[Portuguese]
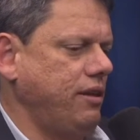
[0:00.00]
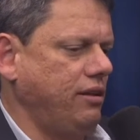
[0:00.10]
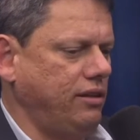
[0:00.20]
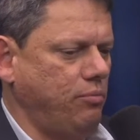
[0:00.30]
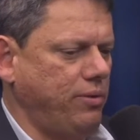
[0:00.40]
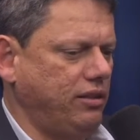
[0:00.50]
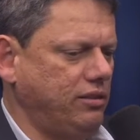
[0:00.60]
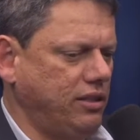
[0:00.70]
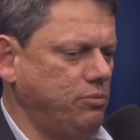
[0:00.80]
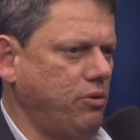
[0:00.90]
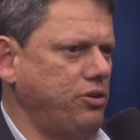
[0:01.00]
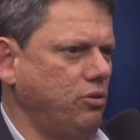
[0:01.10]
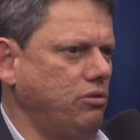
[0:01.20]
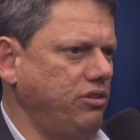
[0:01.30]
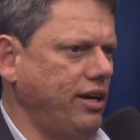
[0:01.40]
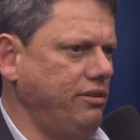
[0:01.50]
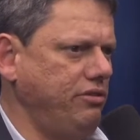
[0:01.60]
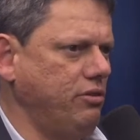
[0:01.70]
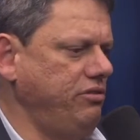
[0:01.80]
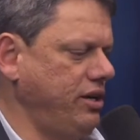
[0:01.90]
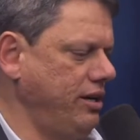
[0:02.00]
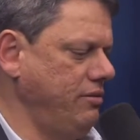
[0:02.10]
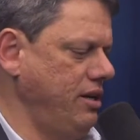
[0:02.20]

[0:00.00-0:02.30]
Então, pega transporte rodoviário e ferroviário.